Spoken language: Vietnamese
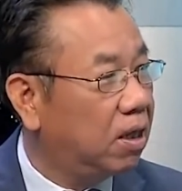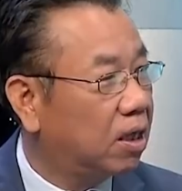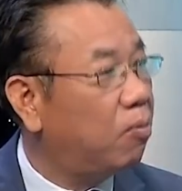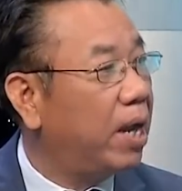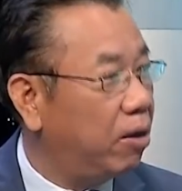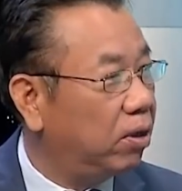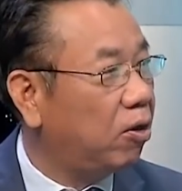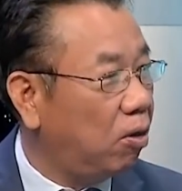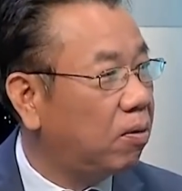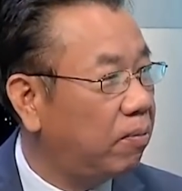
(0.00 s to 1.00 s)
không, hiểu nó
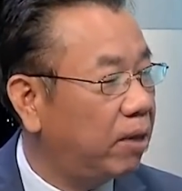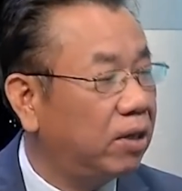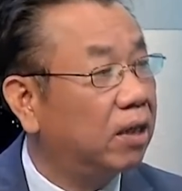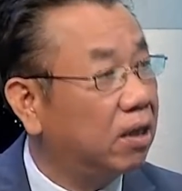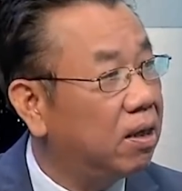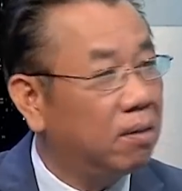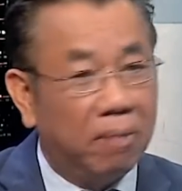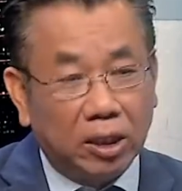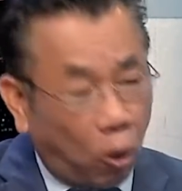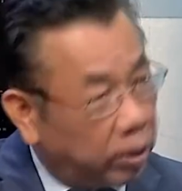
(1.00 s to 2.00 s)
đôi lúc không hiểu cho nên
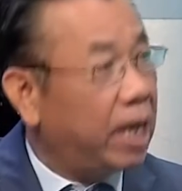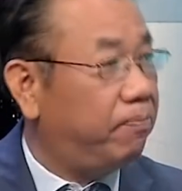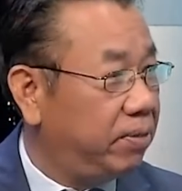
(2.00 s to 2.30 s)
mình tội nghiệp